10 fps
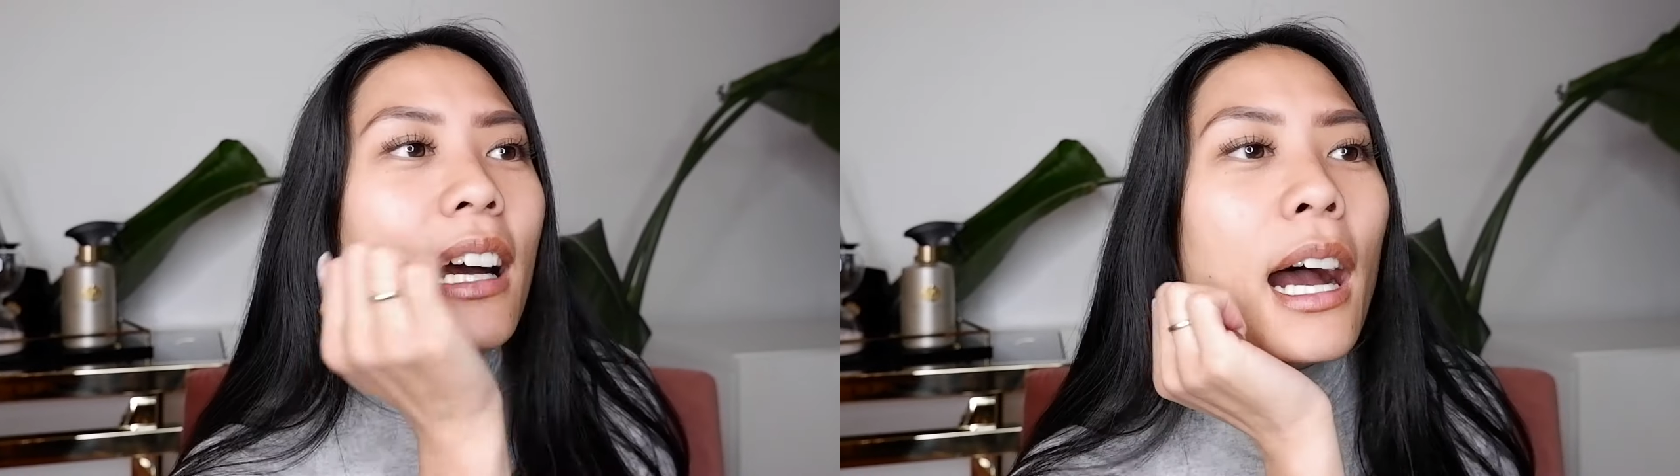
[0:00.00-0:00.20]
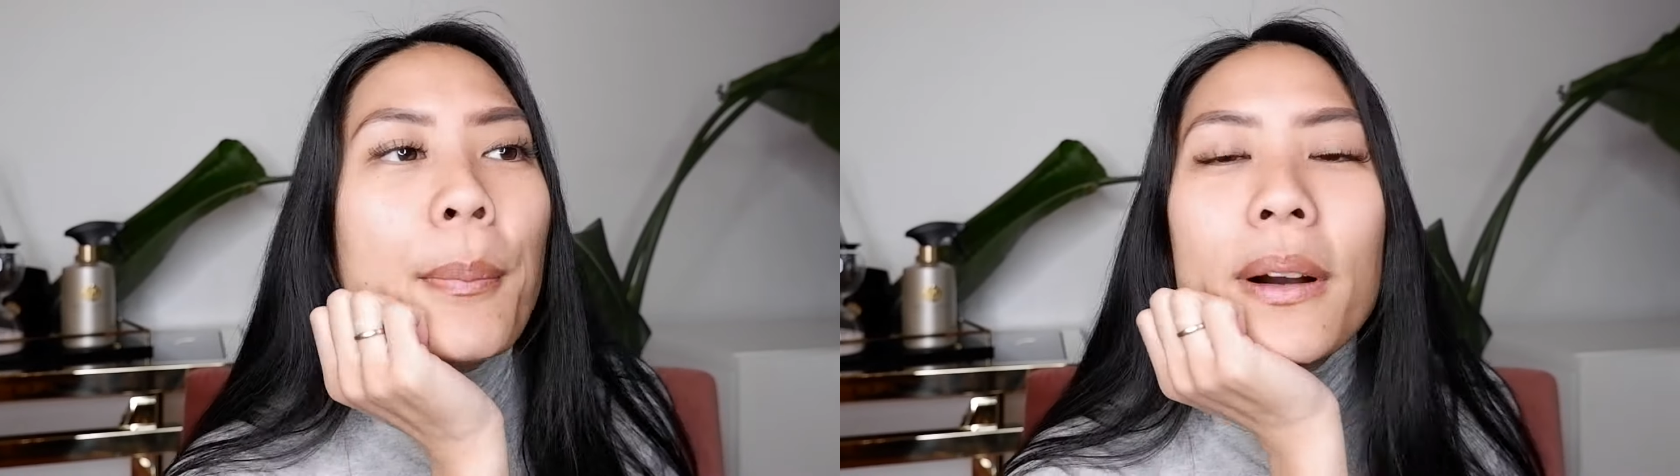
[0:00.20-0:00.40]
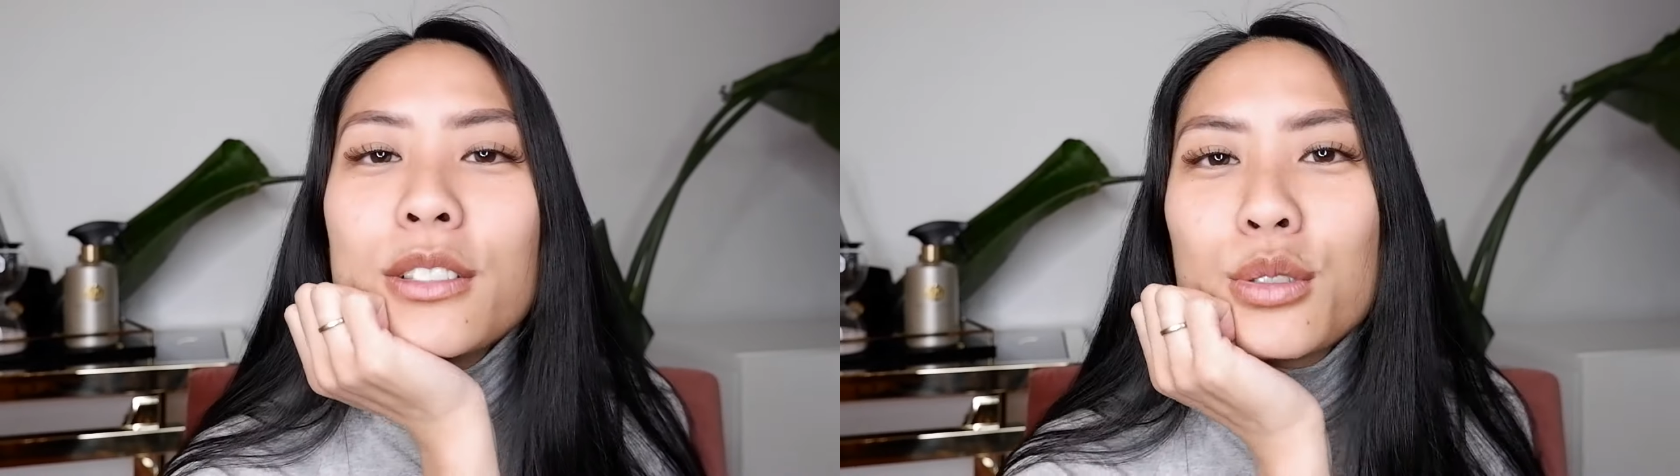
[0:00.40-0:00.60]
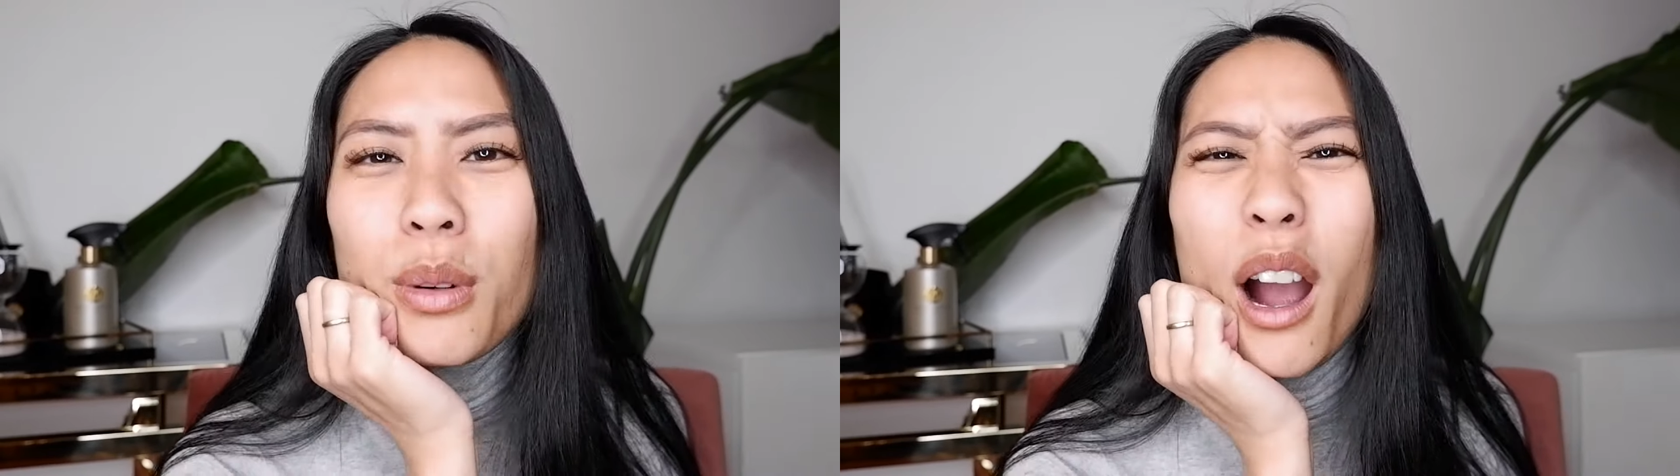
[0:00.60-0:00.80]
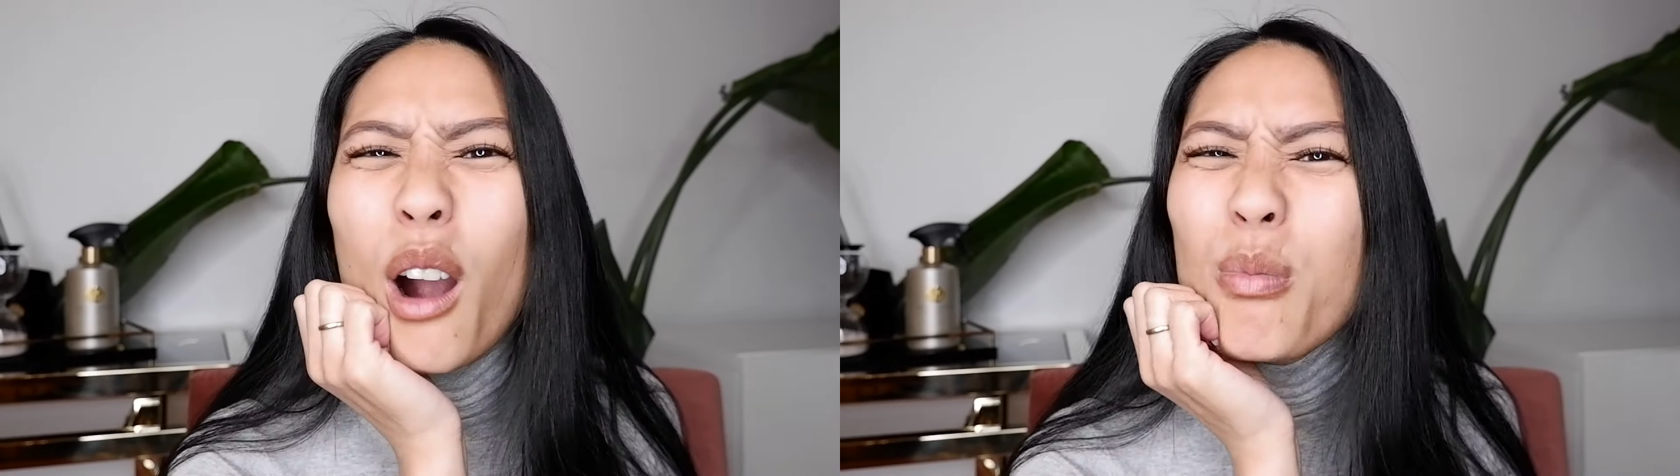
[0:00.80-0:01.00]
habe halt
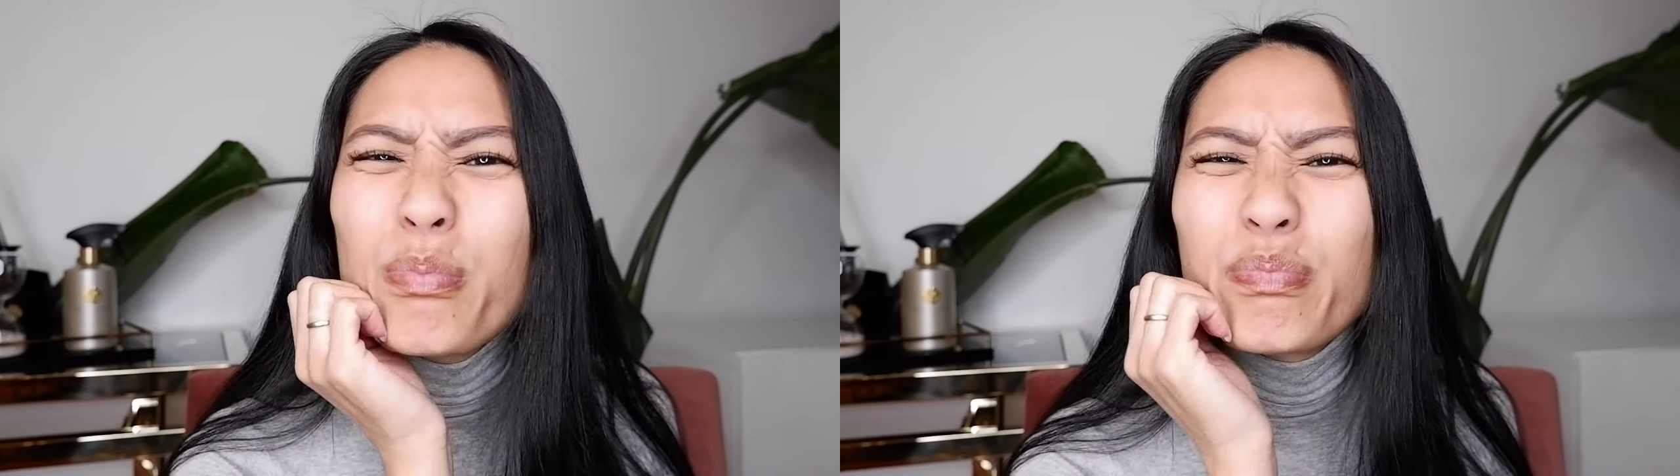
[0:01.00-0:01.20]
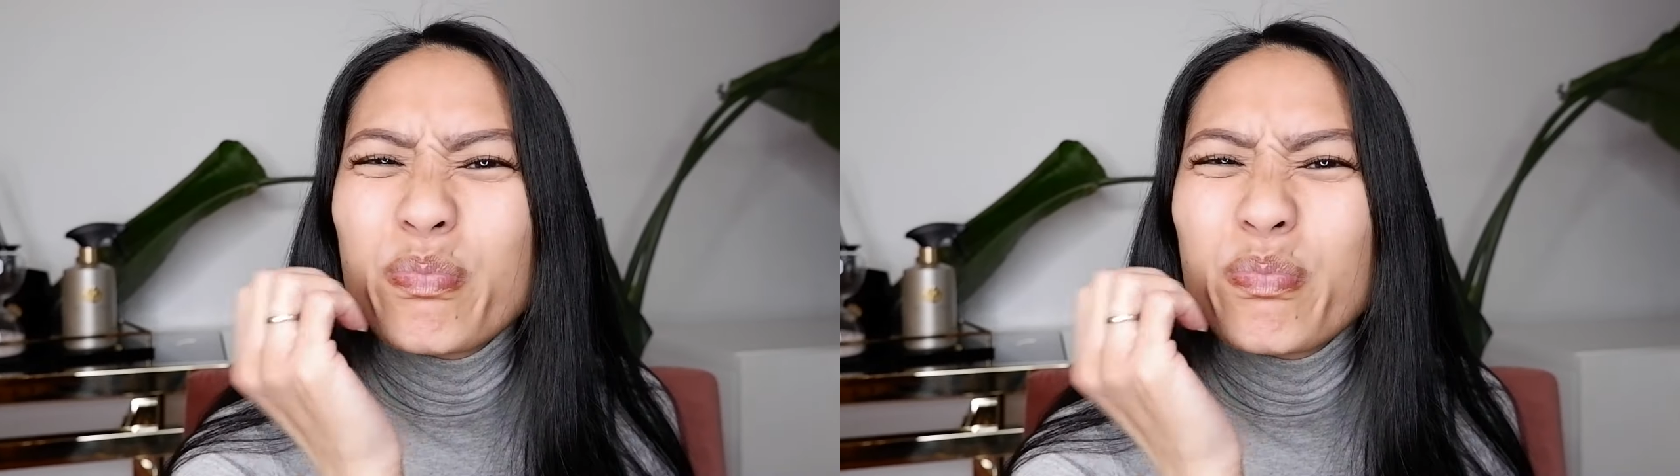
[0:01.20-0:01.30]
überhaupt